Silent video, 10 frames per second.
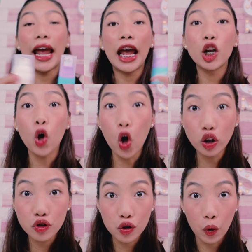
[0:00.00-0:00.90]
And
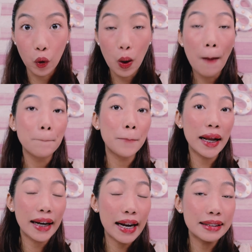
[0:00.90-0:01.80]
also,
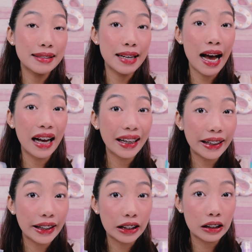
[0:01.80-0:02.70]
pareha silang
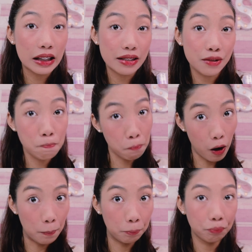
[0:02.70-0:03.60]
airless
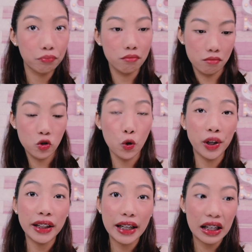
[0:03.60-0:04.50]
pump.
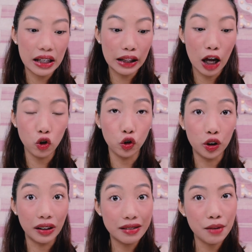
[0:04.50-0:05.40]
So, hindi ka natalo
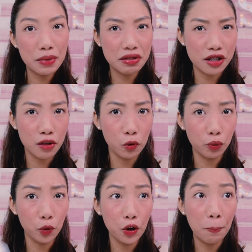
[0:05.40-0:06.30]
doon kasi
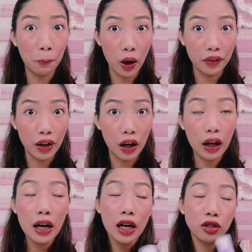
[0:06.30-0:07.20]
masisimot mo yung
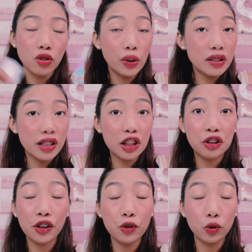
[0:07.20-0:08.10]
product. So, it's
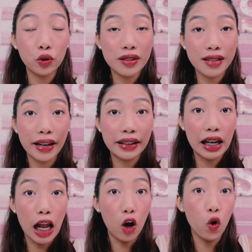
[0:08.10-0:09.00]
either you to decide
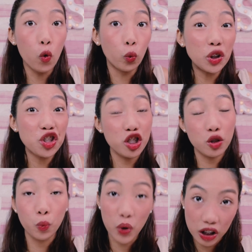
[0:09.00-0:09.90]
na lang kung which
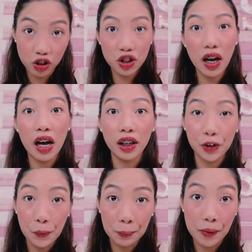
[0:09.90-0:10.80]
is which ang
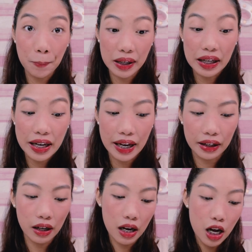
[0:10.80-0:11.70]
iyong
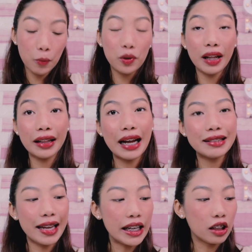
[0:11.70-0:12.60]
pipiliin. Pumunta
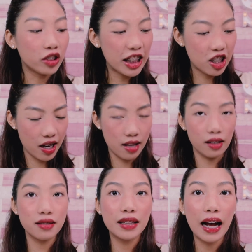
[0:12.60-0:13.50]
tayo sa
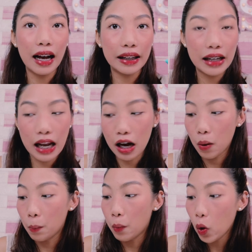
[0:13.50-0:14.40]
ingredients ng
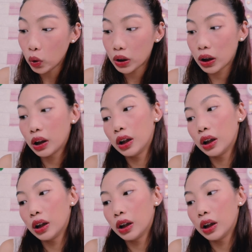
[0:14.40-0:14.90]
kanilang both